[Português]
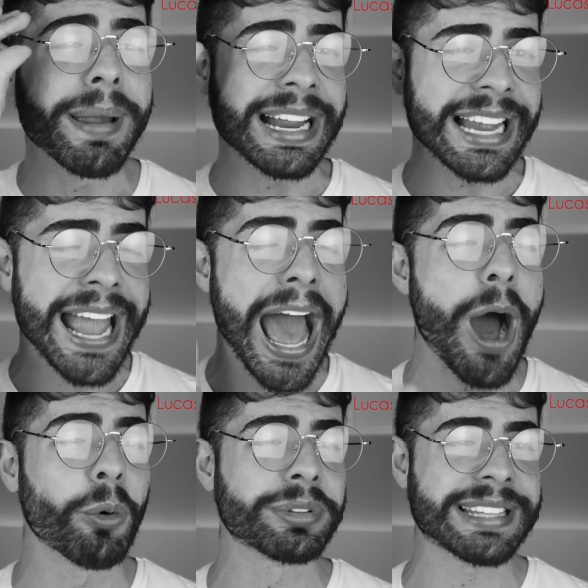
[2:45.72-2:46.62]
Bem
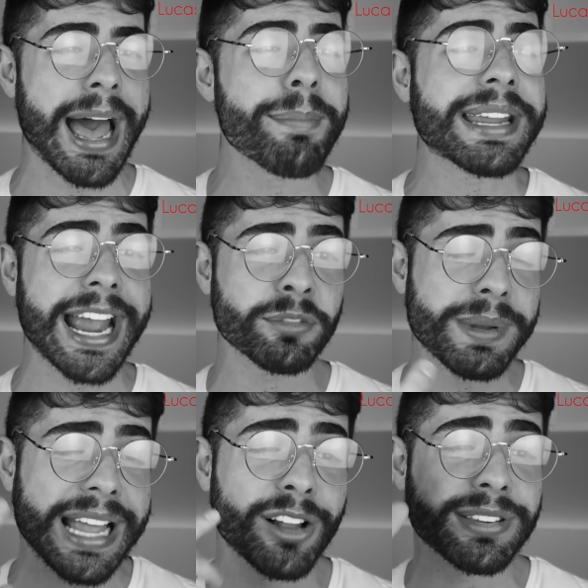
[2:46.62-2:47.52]
legal, sabe? Quer
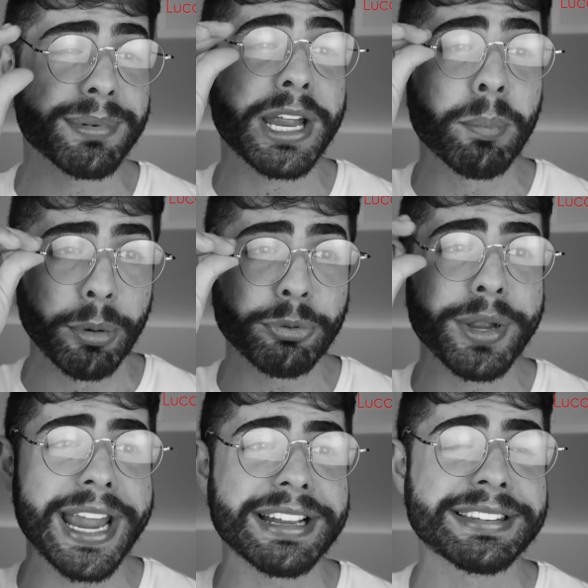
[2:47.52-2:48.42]
explicar, não sabe nem o
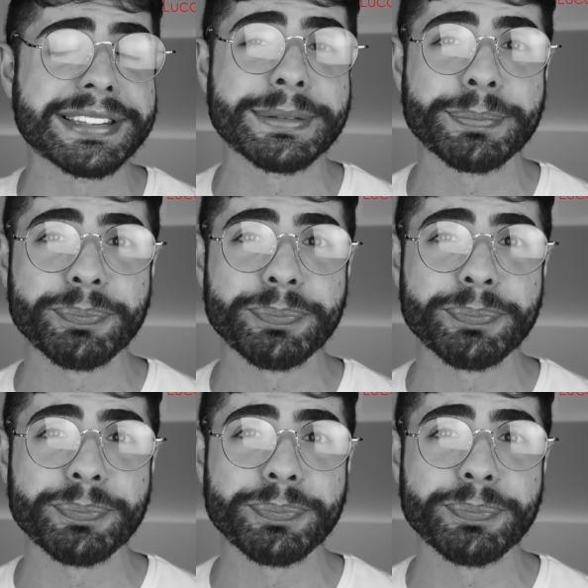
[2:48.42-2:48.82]
português.